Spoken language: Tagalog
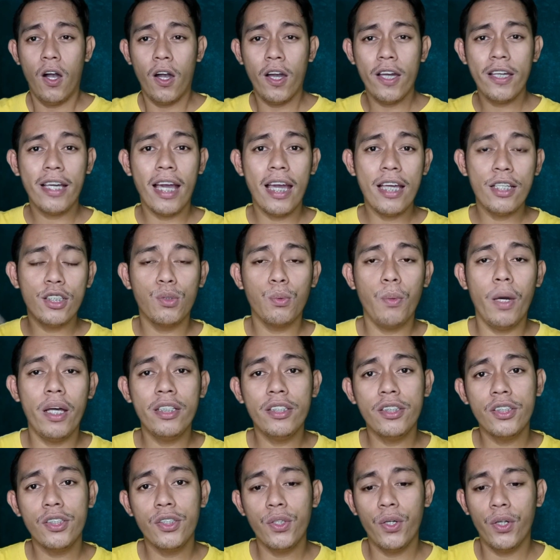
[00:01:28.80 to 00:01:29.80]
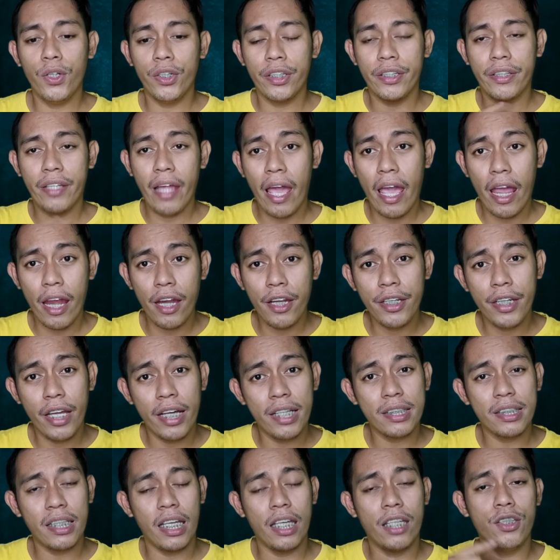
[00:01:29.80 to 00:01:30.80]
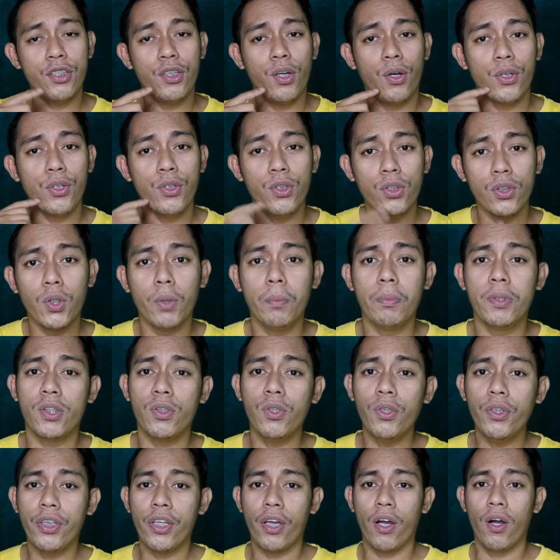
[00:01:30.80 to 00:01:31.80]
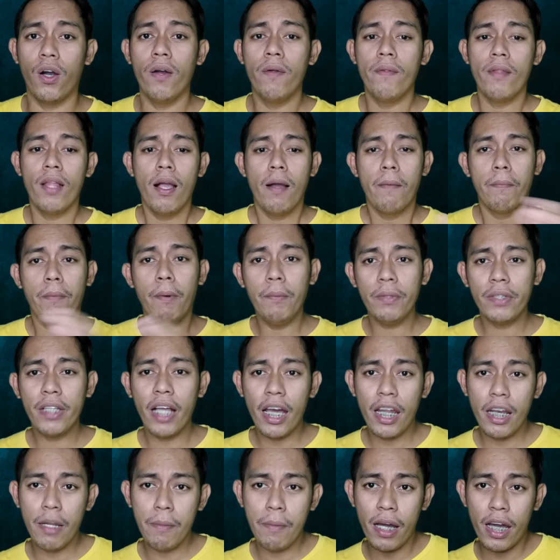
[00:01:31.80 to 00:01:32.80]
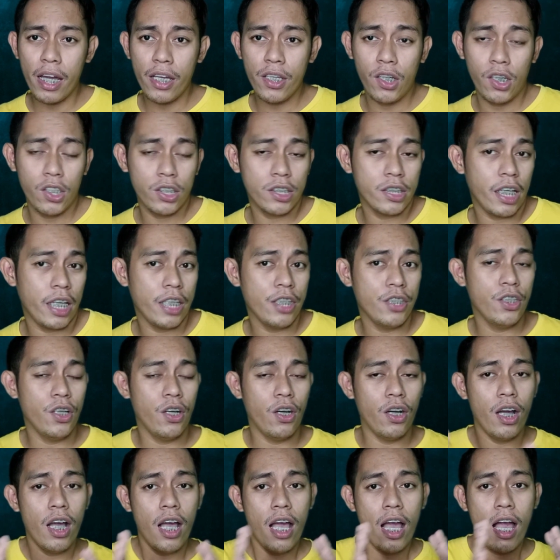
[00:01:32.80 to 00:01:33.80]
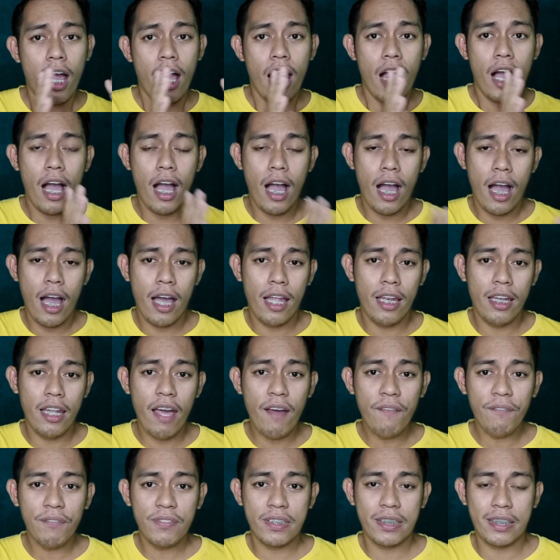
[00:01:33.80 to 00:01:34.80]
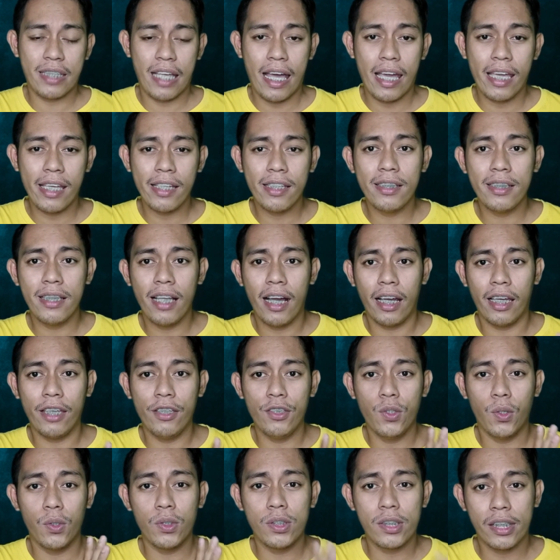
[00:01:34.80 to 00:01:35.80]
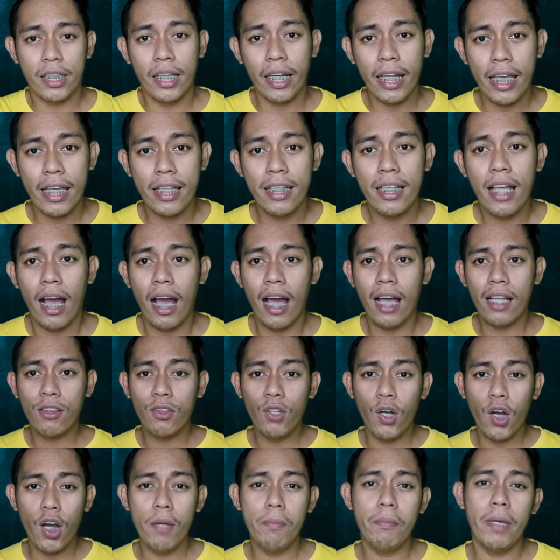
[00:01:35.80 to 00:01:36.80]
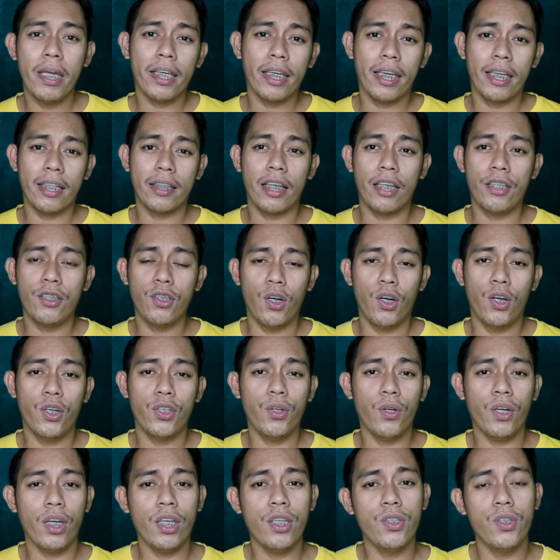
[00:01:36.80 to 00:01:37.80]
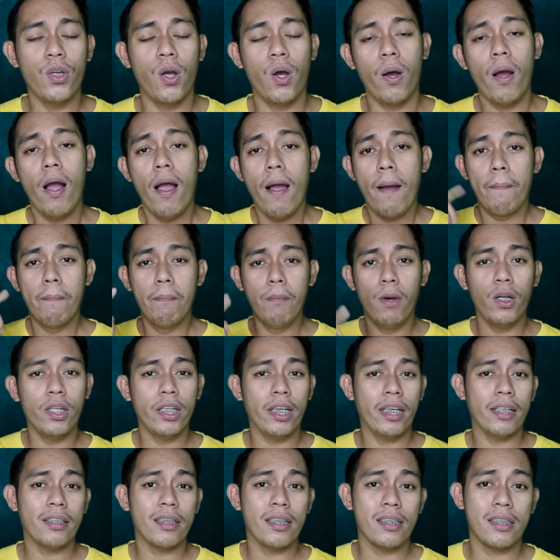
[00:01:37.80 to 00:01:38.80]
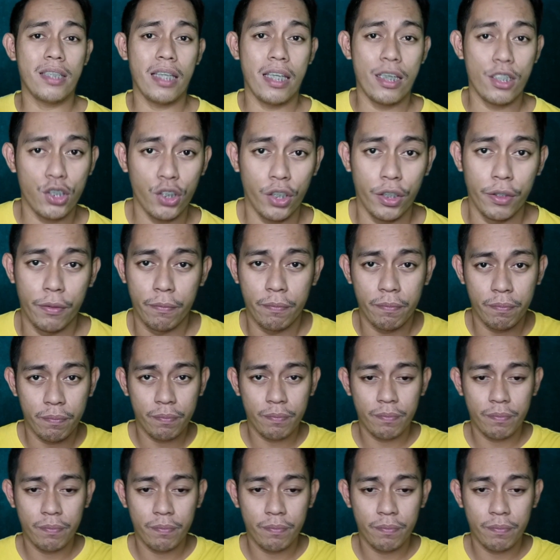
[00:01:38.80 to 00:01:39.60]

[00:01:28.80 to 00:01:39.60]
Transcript: Okay guys, once you're there na sa inyong YouTube studio, pumunta ka naman kayo sa inyong uh, left side ng inyong screen at doon makikita nyo yung inyong monetization.